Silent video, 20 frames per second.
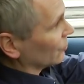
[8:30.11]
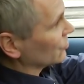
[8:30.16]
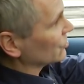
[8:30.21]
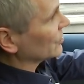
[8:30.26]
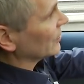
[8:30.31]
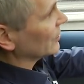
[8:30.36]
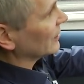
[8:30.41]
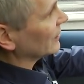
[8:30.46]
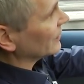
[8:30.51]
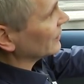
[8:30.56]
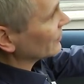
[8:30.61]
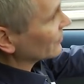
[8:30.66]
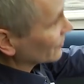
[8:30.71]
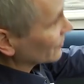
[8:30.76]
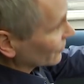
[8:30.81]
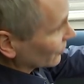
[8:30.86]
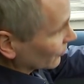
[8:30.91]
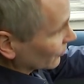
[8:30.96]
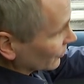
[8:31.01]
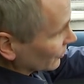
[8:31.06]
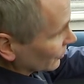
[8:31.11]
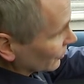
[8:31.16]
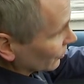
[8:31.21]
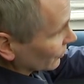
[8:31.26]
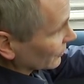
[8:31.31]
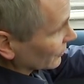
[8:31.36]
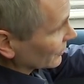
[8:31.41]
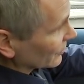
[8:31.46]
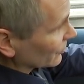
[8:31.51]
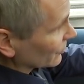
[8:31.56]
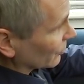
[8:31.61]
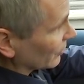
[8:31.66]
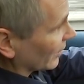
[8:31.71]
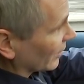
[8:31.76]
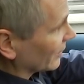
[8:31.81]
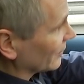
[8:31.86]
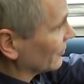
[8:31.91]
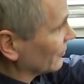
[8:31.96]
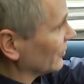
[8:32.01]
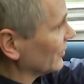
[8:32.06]
Baustelle ist zum Glück nicht so
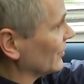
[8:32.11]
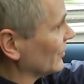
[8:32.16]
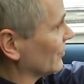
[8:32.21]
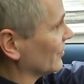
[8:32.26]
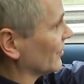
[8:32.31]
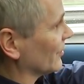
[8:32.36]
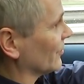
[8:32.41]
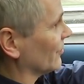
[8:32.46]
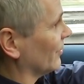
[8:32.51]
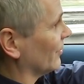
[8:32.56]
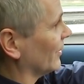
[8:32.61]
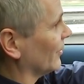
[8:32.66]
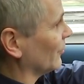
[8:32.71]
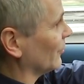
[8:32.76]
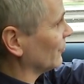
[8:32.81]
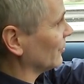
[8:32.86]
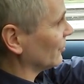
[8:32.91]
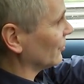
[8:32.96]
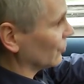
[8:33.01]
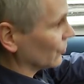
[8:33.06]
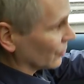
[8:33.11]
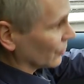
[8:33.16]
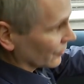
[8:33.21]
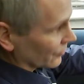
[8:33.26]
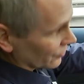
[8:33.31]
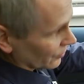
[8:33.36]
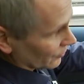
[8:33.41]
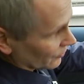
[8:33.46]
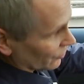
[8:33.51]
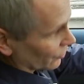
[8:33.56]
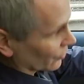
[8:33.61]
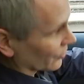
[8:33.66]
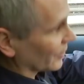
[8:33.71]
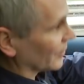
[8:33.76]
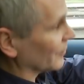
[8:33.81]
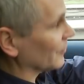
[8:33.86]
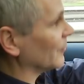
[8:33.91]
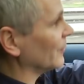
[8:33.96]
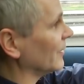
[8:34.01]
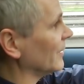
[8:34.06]
lang gewesen. Das war irgendwie nur
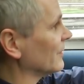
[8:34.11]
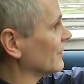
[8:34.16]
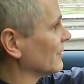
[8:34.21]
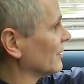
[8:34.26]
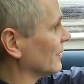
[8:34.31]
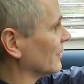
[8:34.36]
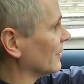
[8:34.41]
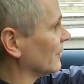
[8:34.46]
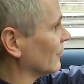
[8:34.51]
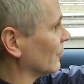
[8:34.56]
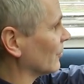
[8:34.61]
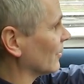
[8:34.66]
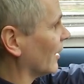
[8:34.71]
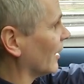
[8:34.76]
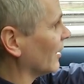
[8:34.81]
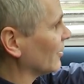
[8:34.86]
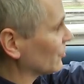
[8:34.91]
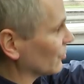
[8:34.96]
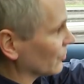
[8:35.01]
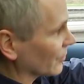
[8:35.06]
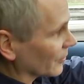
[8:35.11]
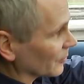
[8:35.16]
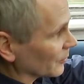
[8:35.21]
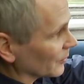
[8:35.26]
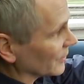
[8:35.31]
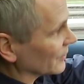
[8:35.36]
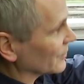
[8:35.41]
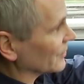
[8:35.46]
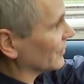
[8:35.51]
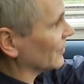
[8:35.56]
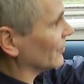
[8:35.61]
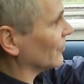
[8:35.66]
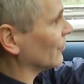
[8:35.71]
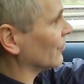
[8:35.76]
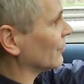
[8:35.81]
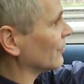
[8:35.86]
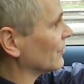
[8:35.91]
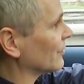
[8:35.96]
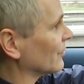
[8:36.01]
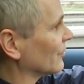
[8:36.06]
500 Meter oder 800 Meter
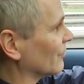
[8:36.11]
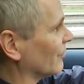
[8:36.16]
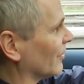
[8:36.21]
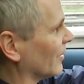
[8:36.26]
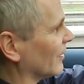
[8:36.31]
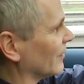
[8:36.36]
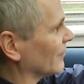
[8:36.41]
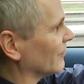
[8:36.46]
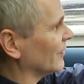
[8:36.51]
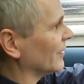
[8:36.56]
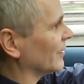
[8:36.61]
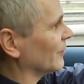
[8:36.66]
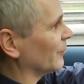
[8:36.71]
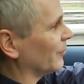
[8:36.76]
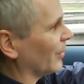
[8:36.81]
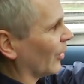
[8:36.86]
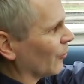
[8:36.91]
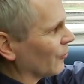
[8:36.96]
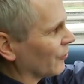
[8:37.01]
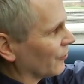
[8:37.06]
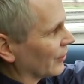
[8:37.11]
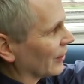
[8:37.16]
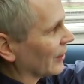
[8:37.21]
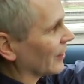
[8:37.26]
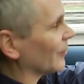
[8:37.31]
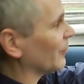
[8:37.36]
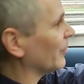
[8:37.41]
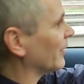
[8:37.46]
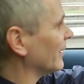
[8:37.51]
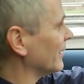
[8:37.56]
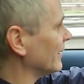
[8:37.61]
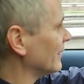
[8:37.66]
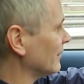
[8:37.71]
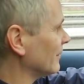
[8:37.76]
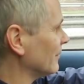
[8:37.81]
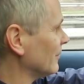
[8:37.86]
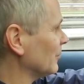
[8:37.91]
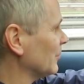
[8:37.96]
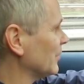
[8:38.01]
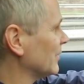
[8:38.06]
und es war wegen
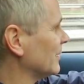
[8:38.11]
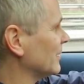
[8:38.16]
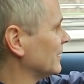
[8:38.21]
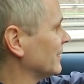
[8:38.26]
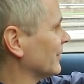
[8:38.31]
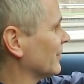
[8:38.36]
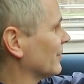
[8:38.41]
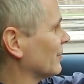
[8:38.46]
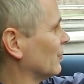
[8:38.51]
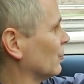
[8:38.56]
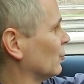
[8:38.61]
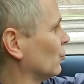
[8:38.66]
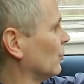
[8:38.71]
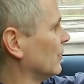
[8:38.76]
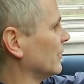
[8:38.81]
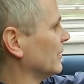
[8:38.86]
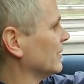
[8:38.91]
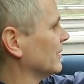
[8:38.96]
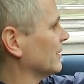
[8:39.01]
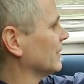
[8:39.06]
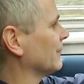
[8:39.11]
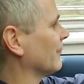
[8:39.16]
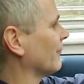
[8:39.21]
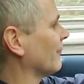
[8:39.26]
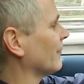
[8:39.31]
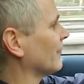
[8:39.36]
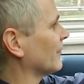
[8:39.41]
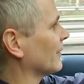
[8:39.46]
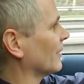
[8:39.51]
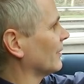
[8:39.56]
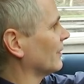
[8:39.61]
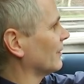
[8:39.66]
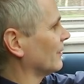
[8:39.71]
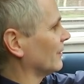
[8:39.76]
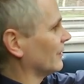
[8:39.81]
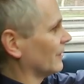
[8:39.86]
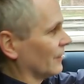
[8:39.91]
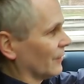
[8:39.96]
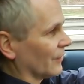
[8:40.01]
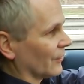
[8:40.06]
Baumfellarbeiten. Bin ich jetzt durch.
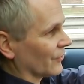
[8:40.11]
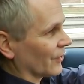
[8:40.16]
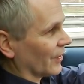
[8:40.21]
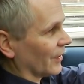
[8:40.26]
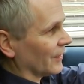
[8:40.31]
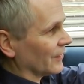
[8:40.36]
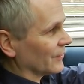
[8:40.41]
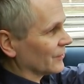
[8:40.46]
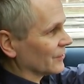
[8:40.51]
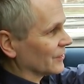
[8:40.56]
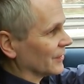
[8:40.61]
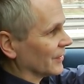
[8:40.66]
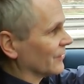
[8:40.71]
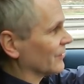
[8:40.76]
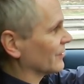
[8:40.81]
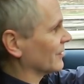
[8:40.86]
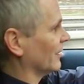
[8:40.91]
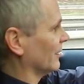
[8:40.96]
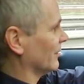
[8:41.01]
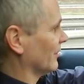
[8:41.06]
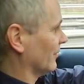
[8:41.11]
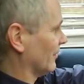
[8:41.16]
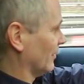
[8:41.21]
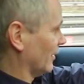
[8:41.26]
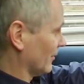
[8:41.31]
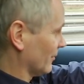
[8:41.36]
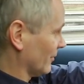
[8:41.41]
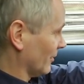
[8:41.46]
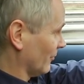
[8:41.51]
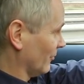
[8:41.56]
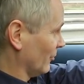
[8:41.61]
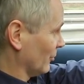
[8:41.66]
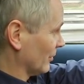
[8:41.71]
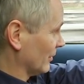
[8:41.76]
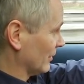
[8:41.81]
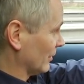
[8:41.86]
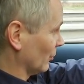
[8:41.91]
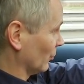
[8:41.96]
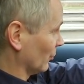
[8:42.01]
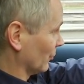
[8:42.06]
Das heißt, jetzt kann es langsam
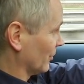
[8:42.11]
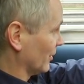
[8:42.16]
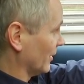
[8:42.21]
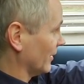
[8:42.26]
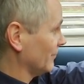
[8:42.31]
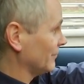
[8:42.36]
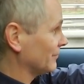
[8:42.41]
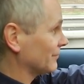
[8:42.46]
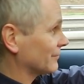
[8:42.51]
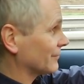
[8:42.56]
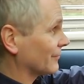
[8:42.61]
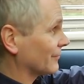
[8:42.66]
wirklich losgehen.